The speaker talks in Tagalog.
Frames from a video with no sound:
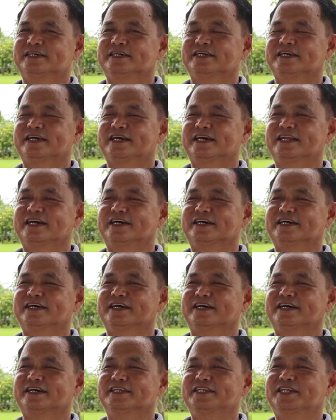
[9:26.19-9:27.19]
Kaya lang,
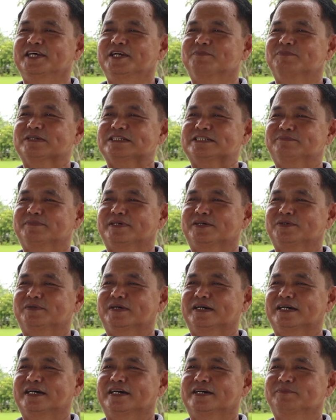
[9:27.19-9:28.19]
uh, hindi ko pa siya
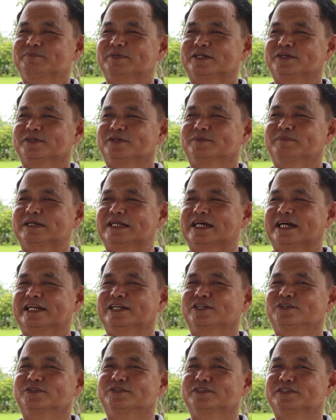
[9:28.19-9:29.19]
makuha. Uh, pero malaki
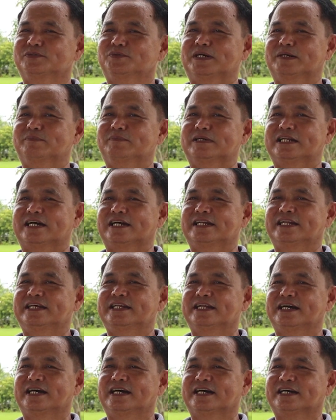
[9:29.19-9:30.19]
na akong kuha. Malaki na
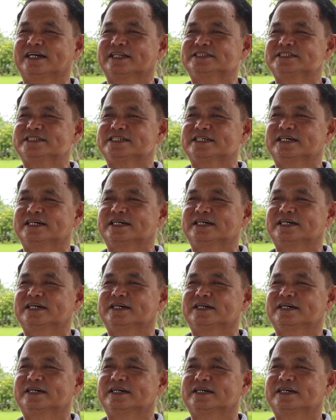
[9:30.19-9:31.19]
yung nakakat sa
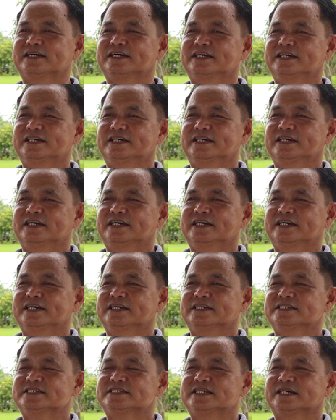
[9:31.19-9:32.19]

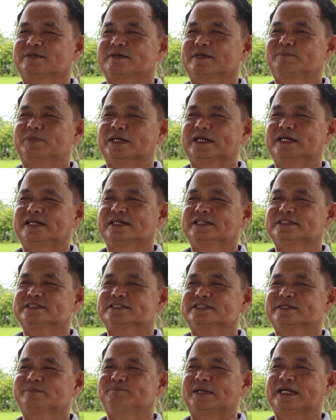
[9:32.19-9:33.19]
sa pag
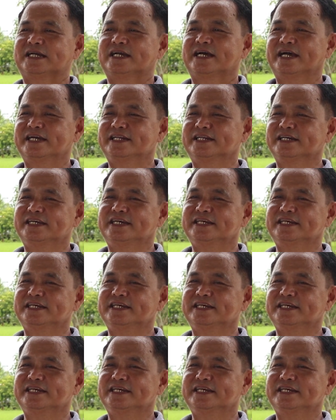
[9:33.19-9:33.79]
sa pagkain ng